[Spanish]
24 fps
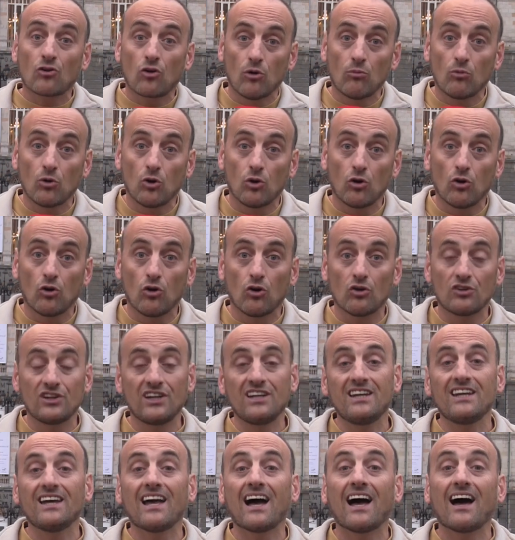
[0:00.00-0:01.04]
como
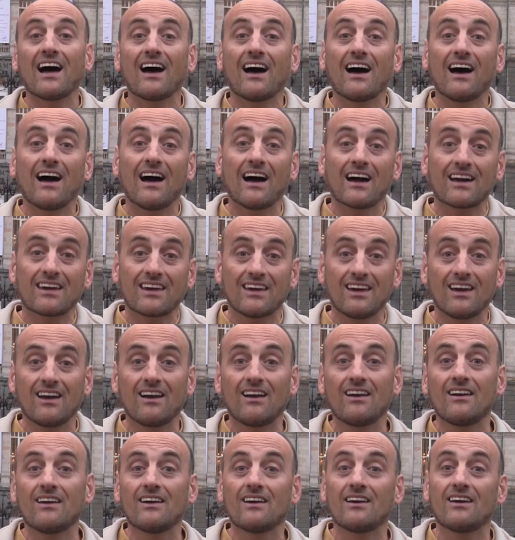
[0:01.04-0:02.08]
diría
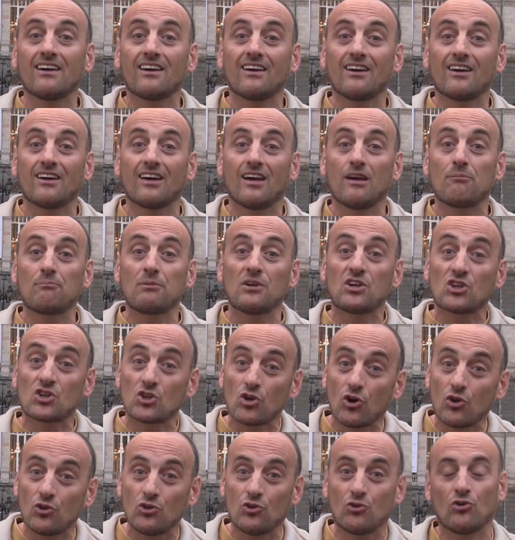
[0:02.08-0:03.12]
aquel eh,
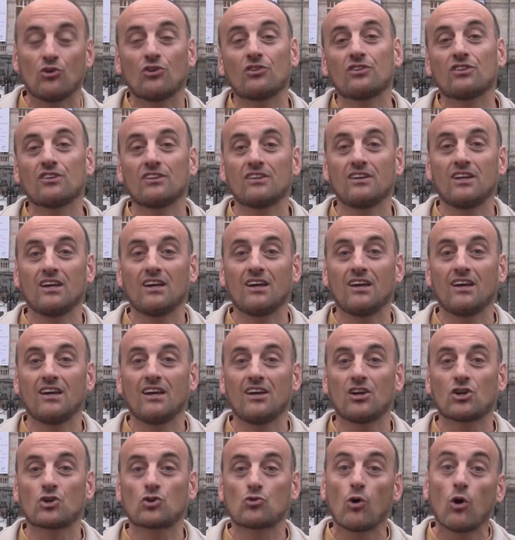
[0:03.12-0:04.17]
episodio
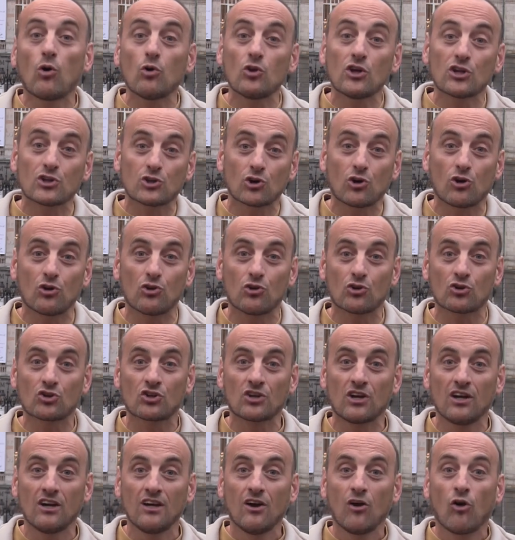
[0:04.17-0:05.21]
de Juego de
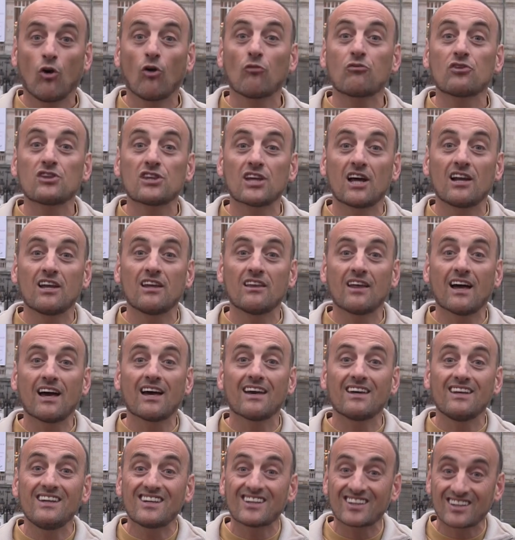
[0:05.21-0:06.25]
Tronos,
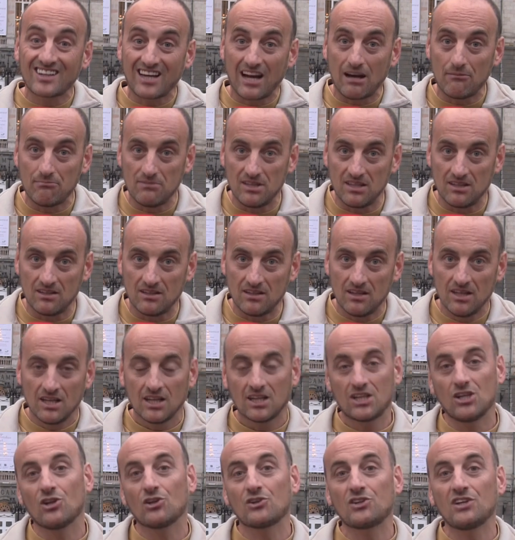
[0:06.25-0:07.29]
oficialidad is coming.
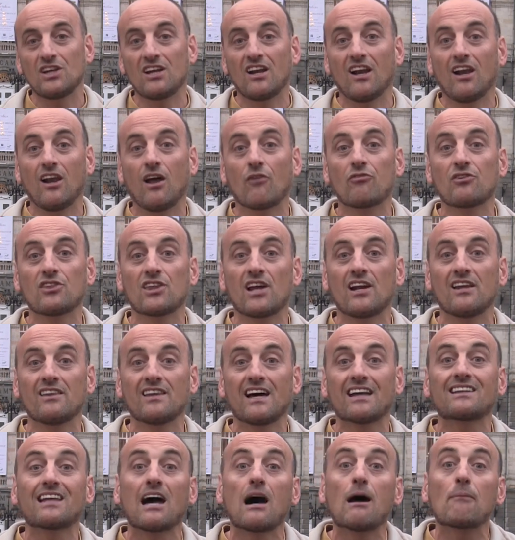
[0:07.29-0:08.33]
Quiero decir, la
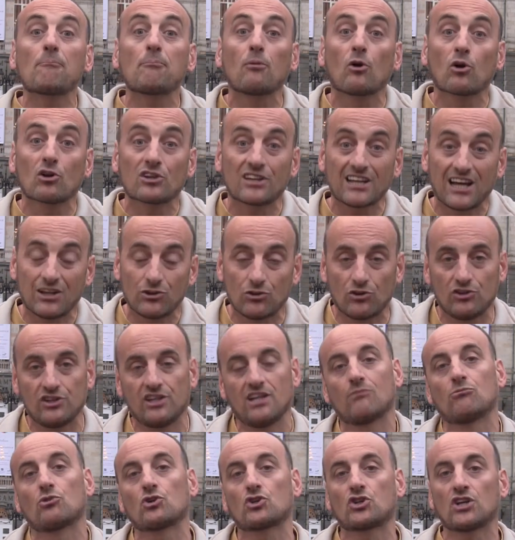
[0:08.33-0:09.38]
oficialidad está aportando,
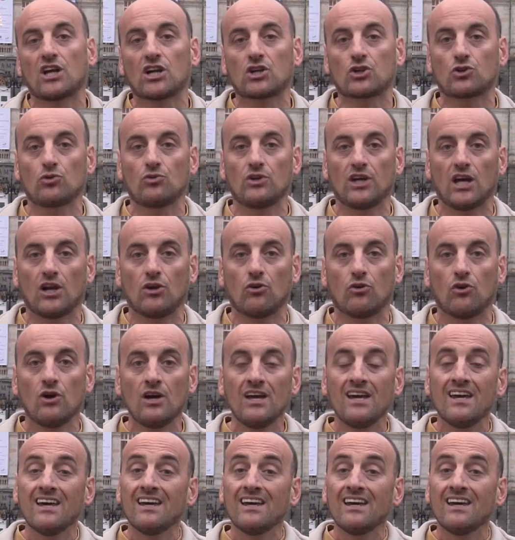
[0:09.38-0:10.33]
diríamos en asturiano.